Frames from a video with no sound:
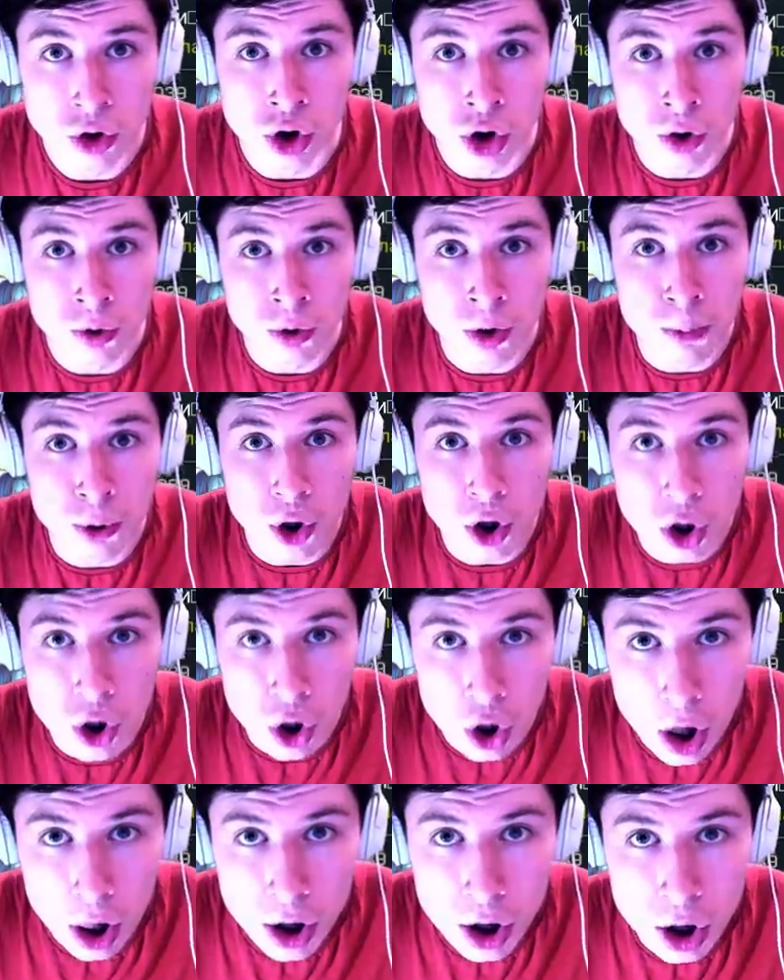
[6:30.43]
мне
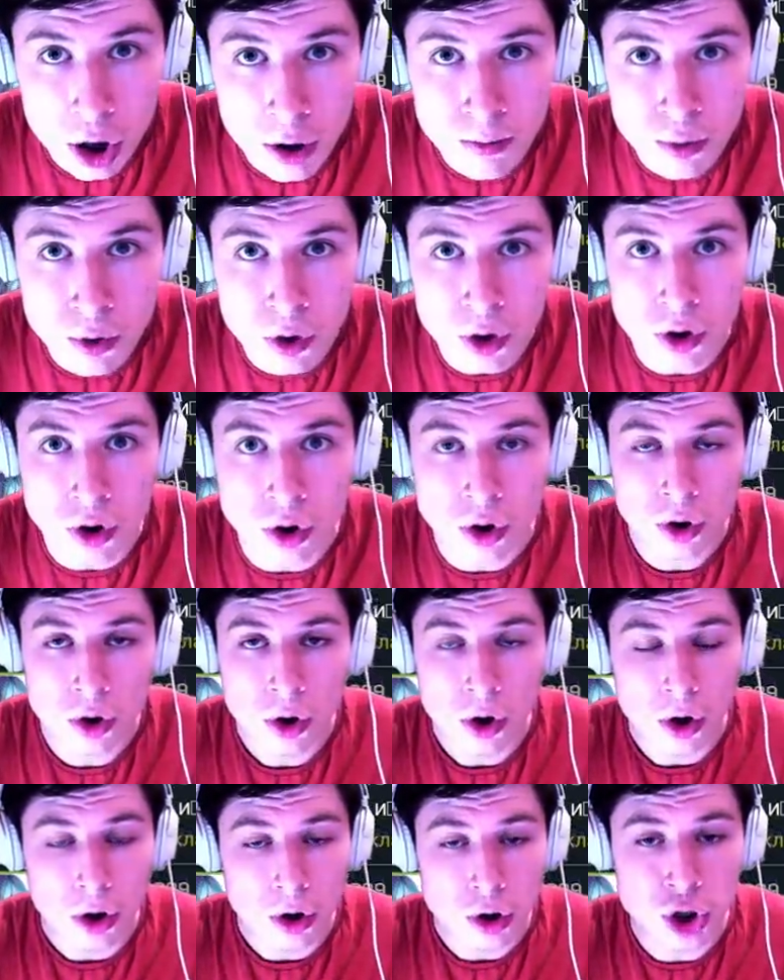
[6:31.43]
проиграл керамбит.
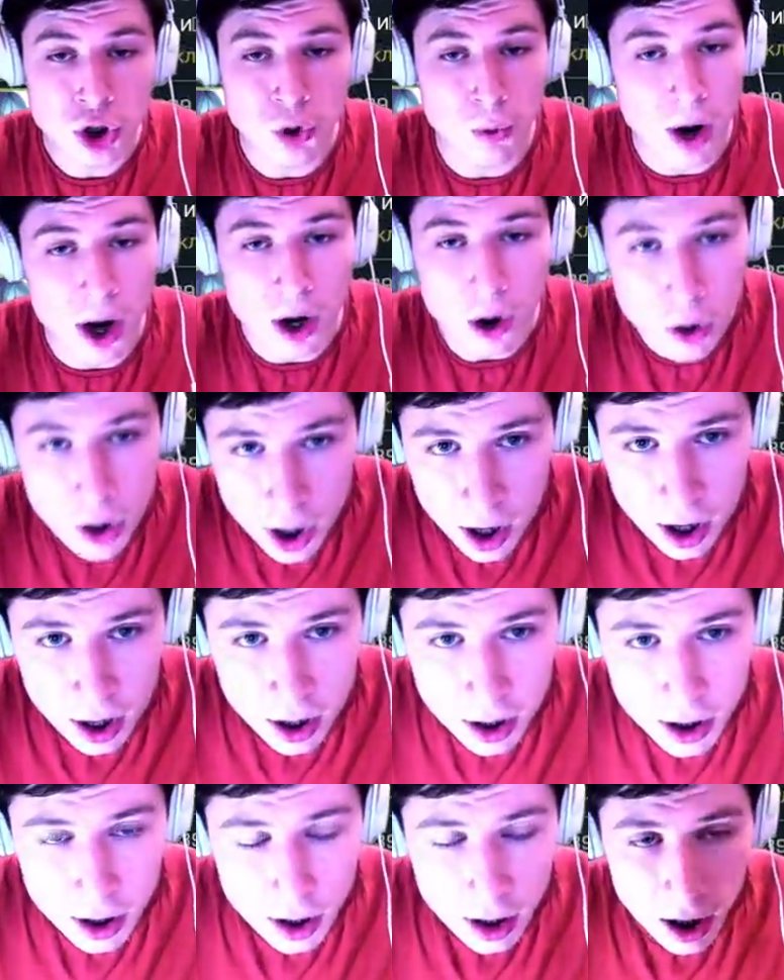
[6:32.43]
Чувак,
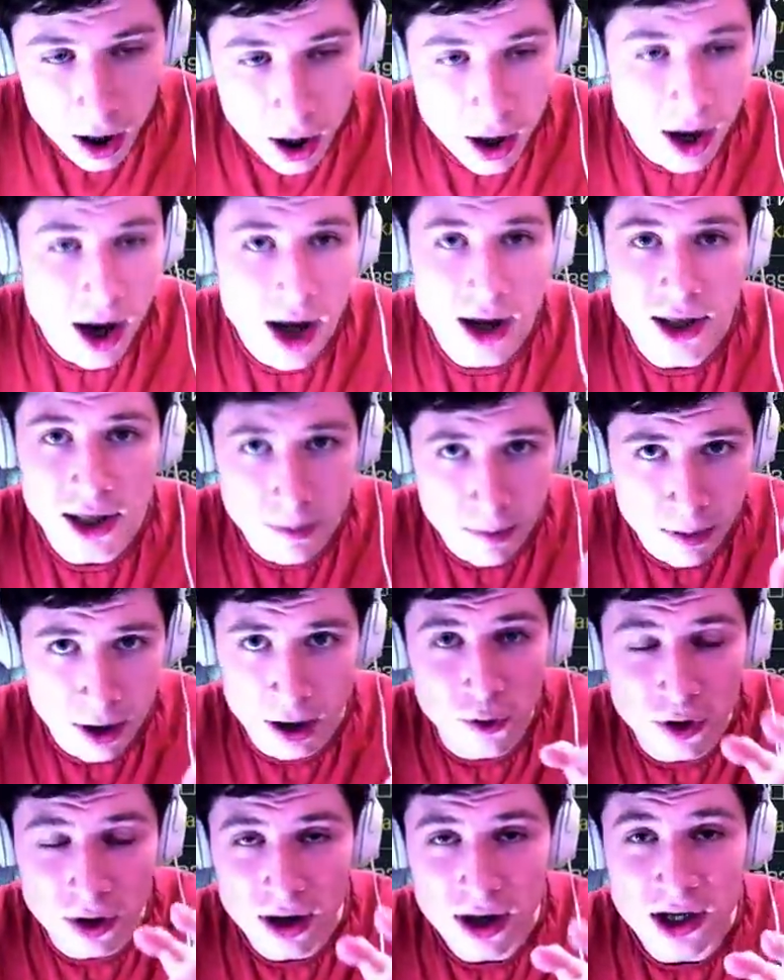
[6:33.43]
окей. Крайние
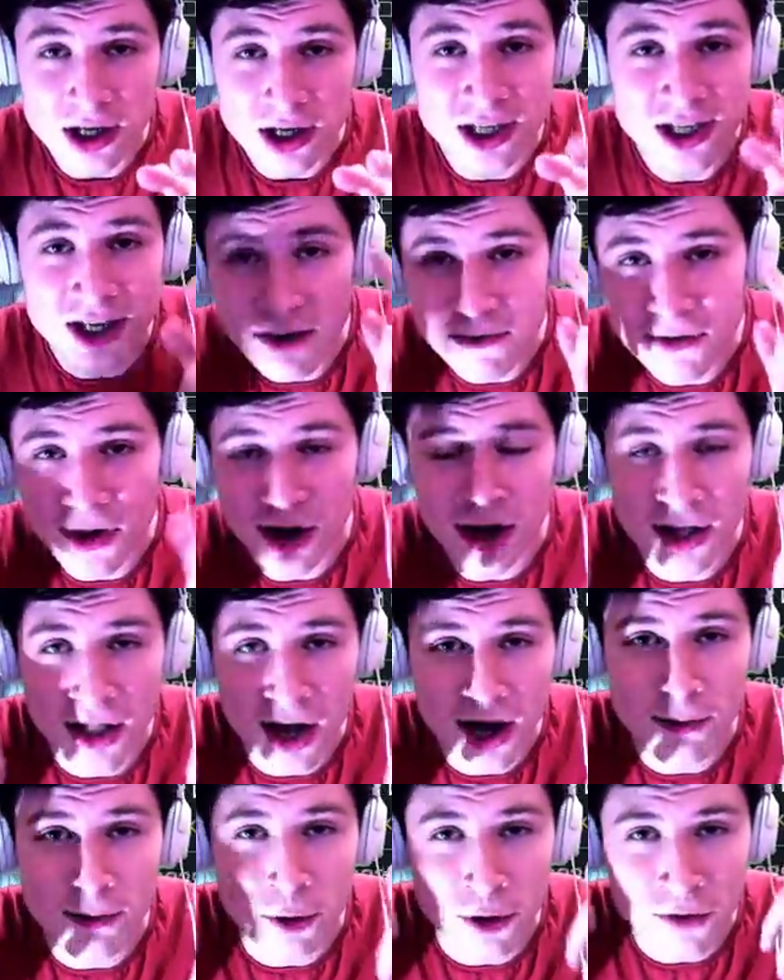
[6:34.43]
меры. Завтра на
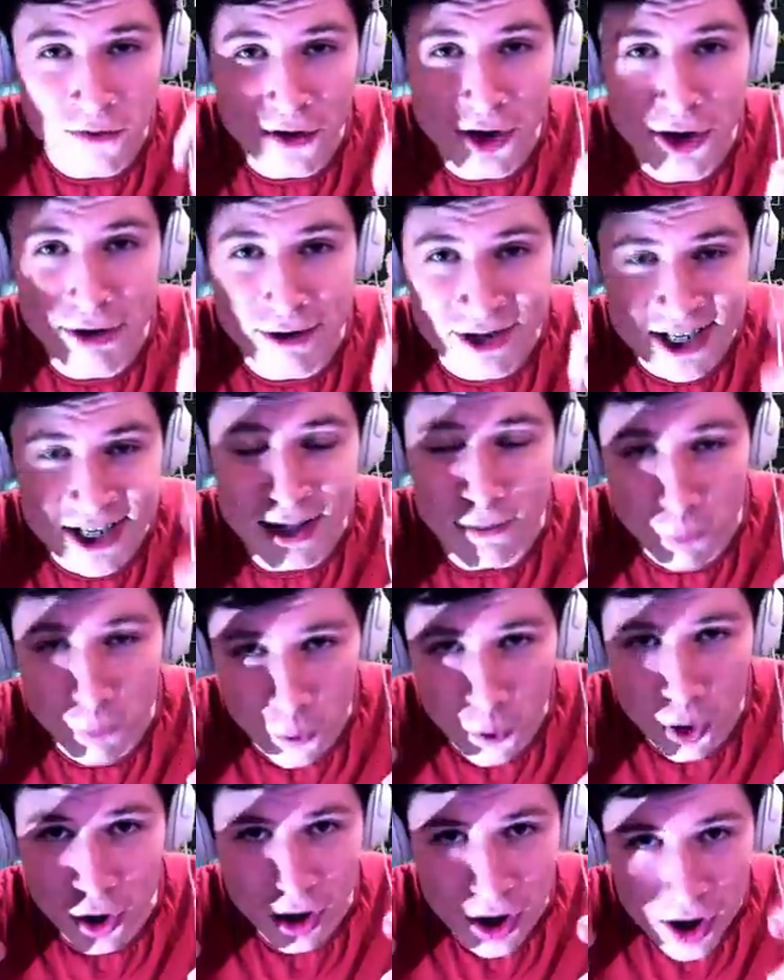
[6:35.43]
канале будет видео с
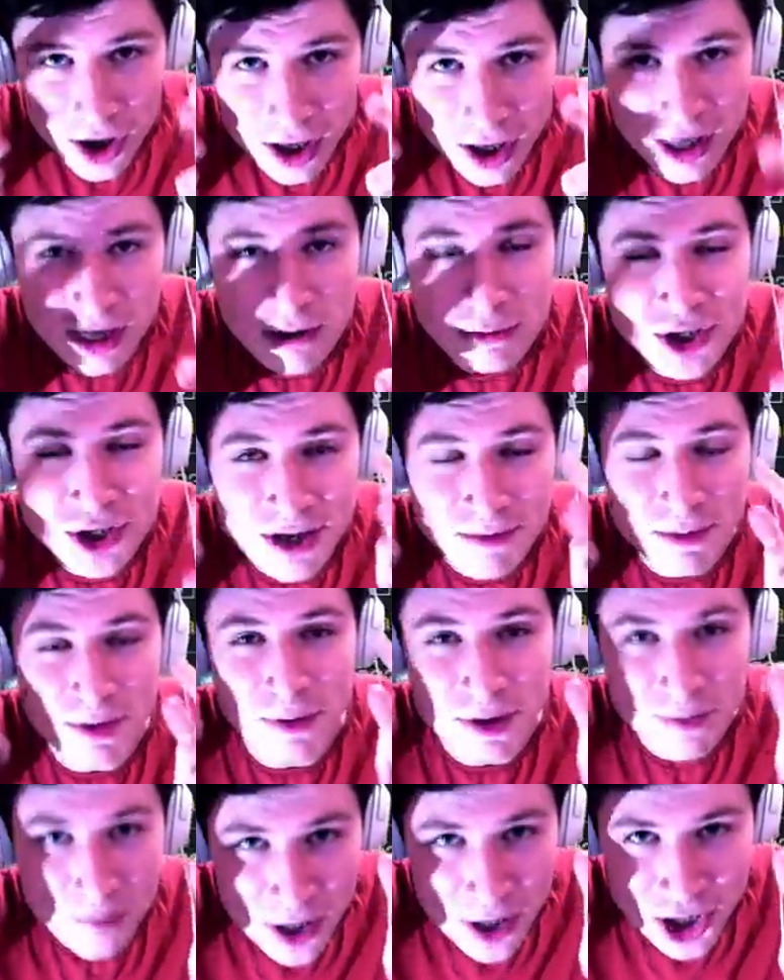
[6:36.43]
тобой, и все мои
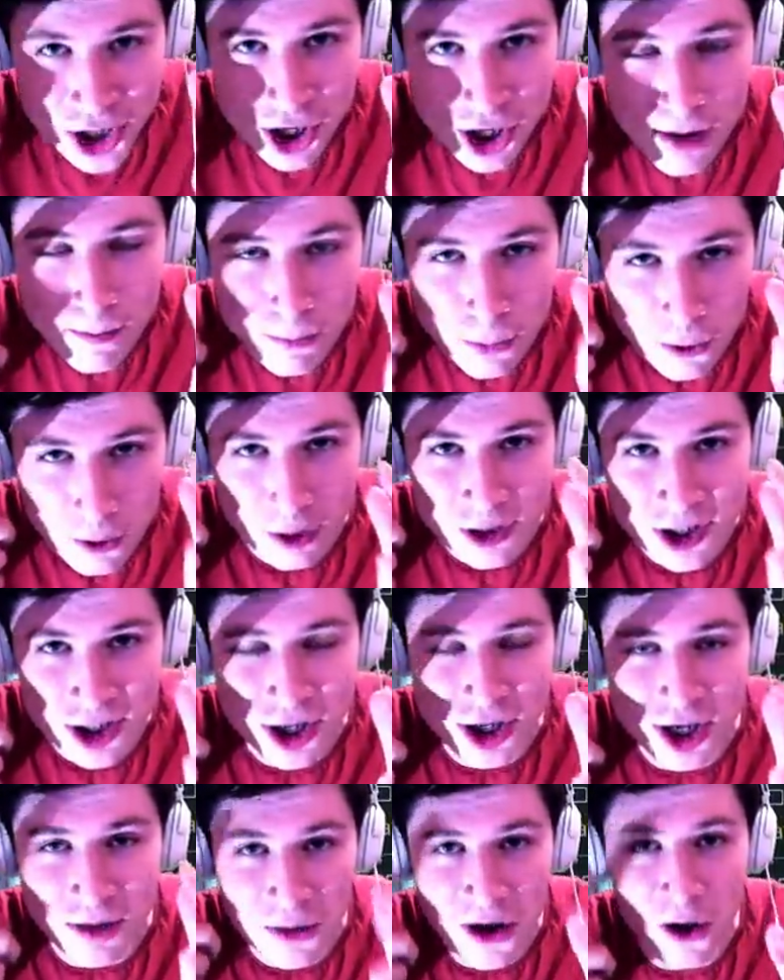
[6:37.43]
подписчики просто
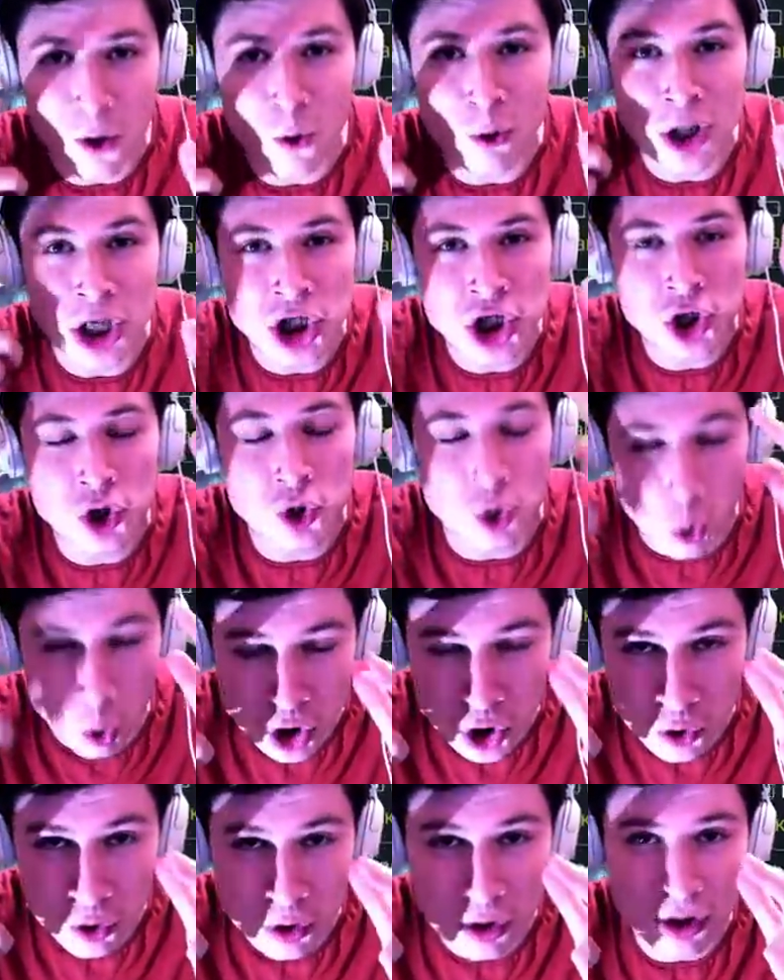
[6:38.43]
тебя
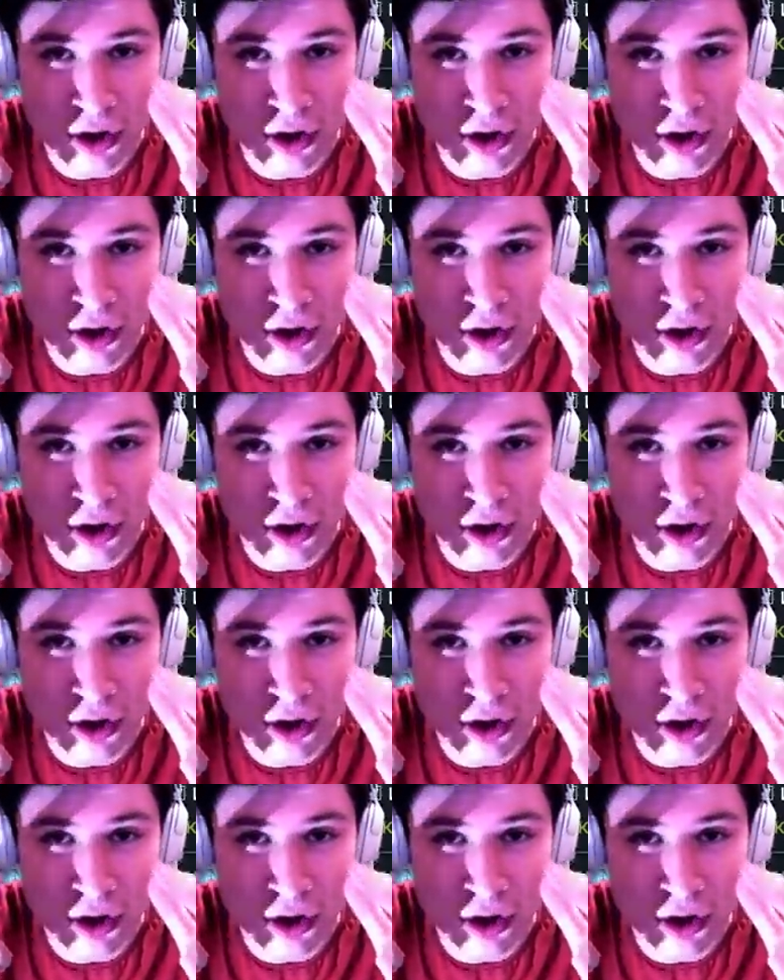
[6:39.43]
уничтожат.